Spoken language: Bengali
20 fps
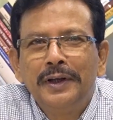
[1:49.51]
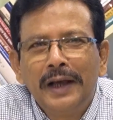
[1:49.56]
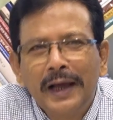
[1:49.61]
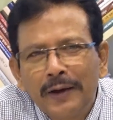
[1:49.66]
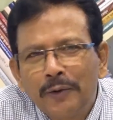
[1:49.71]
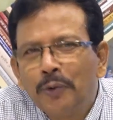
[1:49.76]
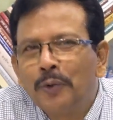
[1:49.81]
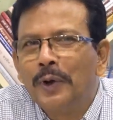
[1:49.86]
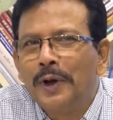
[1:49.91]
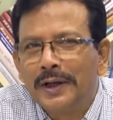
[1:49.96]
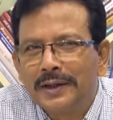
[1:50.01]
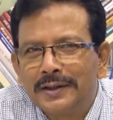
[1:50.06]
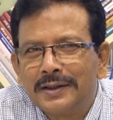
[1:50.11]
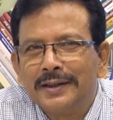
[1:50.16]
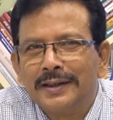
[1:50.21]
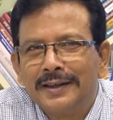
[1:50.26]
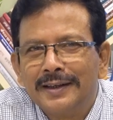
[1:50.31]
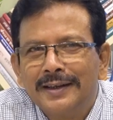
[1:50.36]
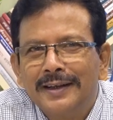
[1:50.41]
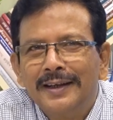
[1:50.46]
এখনও
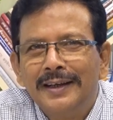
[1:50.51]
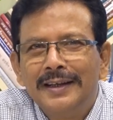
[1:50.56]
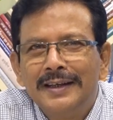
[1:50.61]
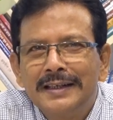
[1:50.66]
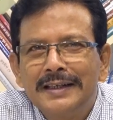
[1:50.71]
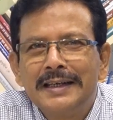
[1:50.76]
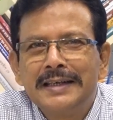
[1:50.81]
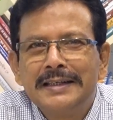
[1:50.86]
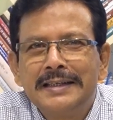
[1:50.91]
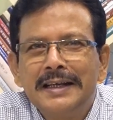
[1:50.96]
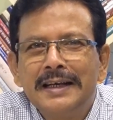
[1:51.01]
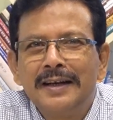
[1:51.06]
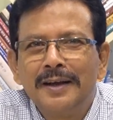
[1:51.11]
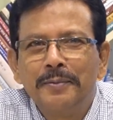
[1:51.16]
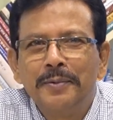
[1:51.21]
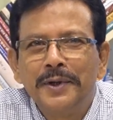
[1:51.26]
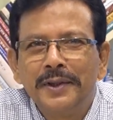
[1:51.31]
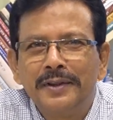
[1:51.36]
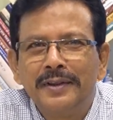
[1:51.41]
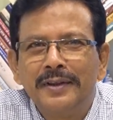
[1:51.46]
আছে সেই জেলা
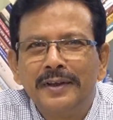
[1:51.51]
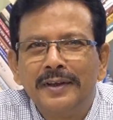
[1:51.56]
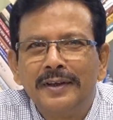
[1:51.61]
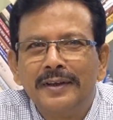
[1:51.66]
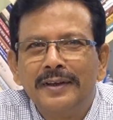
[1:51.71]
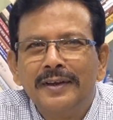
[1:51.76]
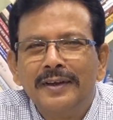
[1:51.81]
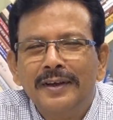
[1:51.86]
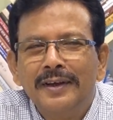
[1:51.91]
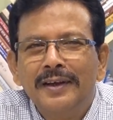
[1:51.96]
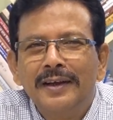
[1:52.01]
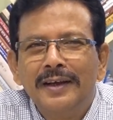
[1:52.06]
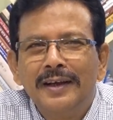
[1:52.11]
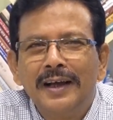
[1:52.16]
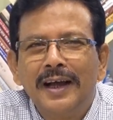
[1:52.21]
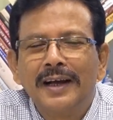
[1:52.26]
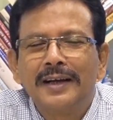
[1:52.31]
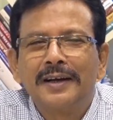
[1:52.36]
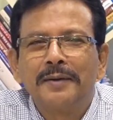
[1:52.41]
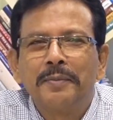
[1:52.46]
ভিত্তিক
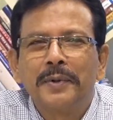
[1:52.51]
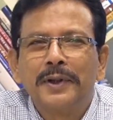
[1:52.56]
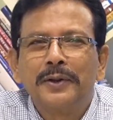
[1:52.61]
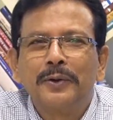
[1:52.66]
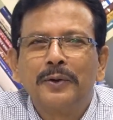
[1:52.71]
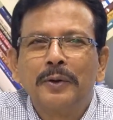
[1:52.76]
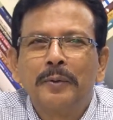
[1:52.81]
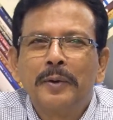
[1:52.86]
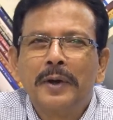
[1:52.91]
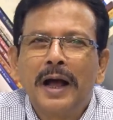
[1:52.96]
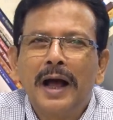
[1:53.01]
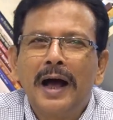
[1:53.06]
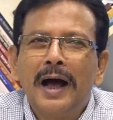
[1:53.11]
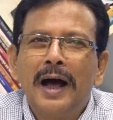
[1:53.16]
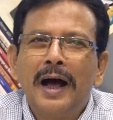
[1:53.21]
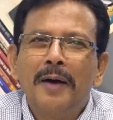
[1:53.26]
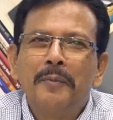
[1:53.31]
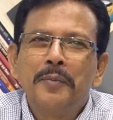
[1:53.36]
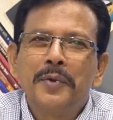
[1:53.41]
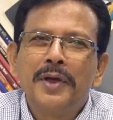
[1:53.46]
একটা প্রাধান্য
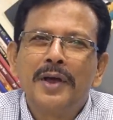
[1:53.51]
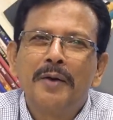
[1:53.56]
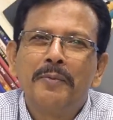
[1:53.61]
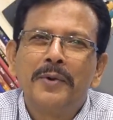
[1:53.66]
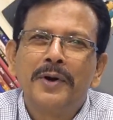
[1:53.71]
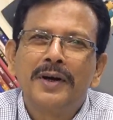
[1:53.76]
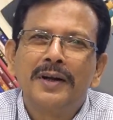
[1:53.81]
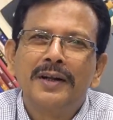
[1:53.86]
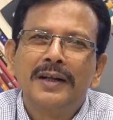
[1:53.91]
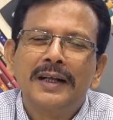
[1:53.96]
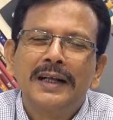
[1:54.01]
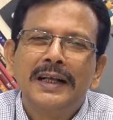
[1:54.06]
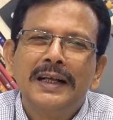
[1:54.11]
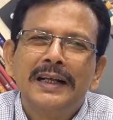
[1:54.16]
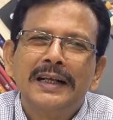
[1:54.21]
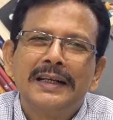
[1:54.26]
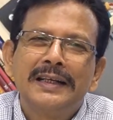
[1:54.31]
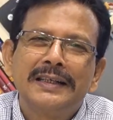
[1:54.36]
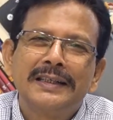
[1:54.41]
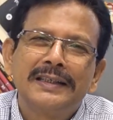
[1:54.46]
আমি আবার
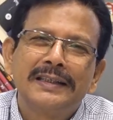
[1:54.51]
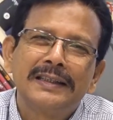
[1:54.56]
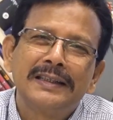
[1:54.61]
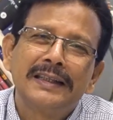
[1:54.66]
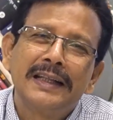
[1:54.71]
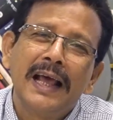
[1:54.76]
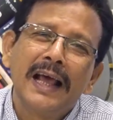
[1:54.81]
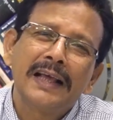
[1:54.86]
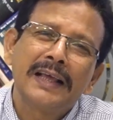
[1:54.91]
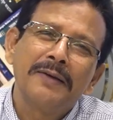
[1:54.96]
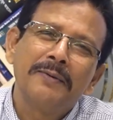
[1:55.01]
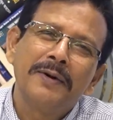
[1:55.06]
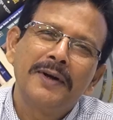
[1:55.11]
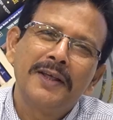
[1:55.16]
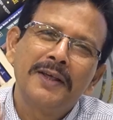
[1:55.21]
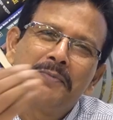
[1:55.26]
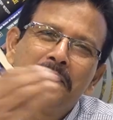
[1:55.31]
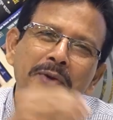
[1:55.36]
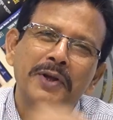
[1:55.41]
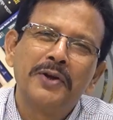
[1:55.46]

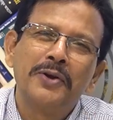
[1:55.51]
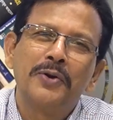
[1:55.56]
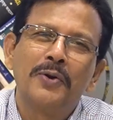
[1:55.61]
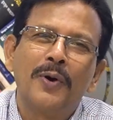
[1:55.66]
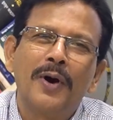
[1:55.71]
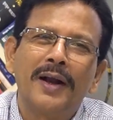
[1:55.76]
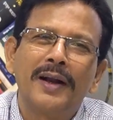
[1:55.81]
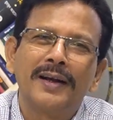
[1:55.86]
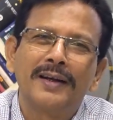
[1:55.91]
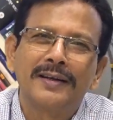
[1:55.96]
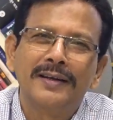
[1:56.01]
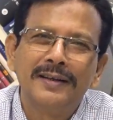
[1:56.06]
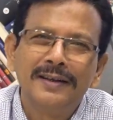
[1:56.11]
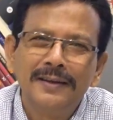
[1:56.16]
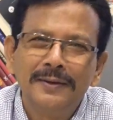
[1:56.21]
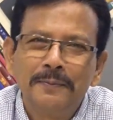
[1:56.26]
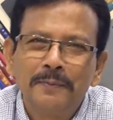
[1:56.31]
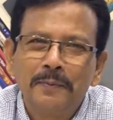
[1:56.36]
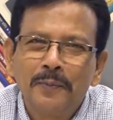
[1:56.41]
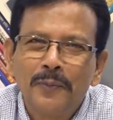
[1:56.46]
একেবারেই ভিন্ন আরেকটি
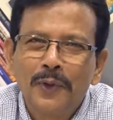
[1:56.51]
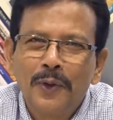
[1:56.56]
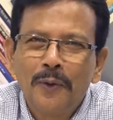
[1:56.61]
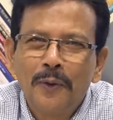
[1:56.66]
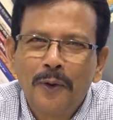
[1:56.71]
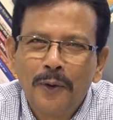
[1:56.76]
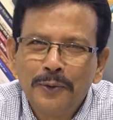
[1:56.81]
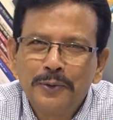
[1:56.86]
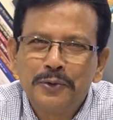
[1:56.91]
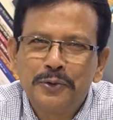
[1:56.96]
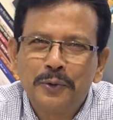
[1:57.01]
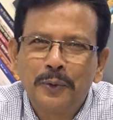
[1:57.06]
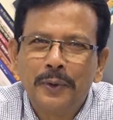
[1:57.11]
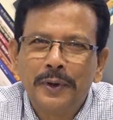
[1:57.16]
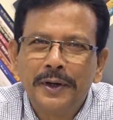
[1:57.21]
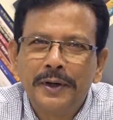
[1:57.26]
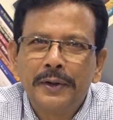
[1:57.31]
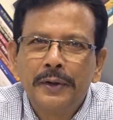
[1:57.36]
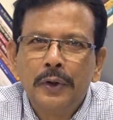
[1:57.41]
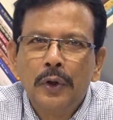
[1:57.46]

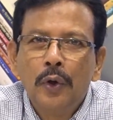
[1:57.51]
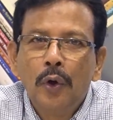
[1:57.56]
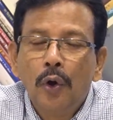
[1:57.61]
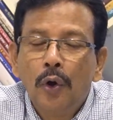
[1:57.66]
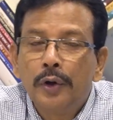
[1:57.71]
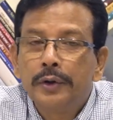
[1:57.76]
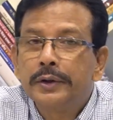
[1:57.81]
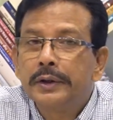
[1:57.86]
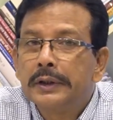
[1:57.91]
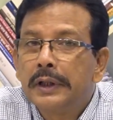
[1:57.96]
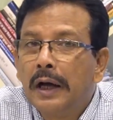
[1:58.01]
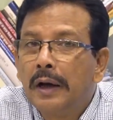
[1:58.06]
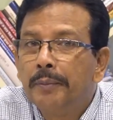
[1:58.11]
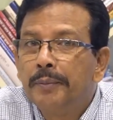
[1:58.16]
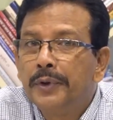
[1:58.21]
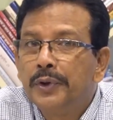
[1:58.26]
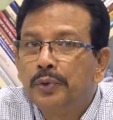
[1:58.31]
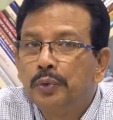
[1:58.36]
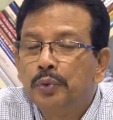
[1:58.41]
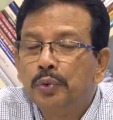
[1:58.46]
অঞ্চলের অর্থাৎ
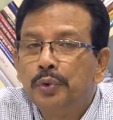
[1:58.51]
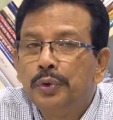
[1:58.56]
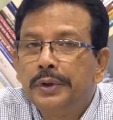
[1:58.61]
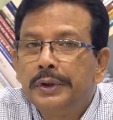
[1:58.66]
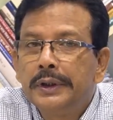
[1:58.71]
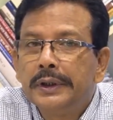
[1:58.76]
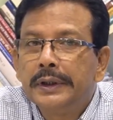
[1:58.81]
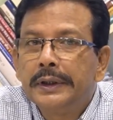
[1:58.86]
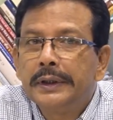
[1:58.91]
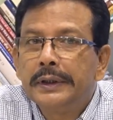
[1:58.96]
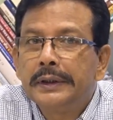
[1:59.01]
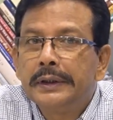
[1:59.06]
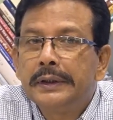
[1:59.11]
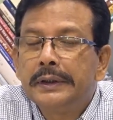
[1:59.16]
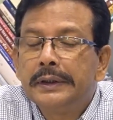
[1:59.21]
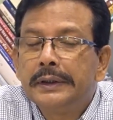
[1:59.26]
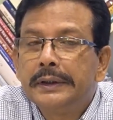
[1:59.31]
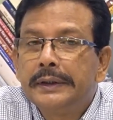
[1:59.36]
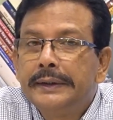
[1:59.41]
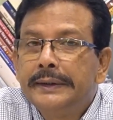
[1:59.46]
আমি দুই থেকে
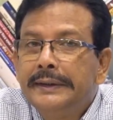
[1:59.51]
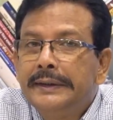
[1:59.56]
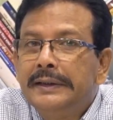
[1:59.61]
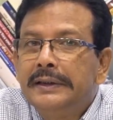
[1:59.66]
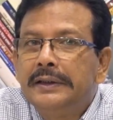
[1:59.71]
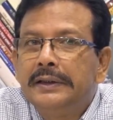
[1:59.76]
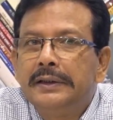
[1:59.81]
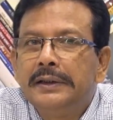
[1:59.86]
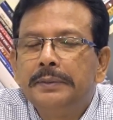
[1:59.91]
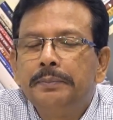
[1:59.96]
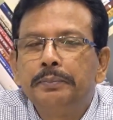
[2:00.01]
তিনটি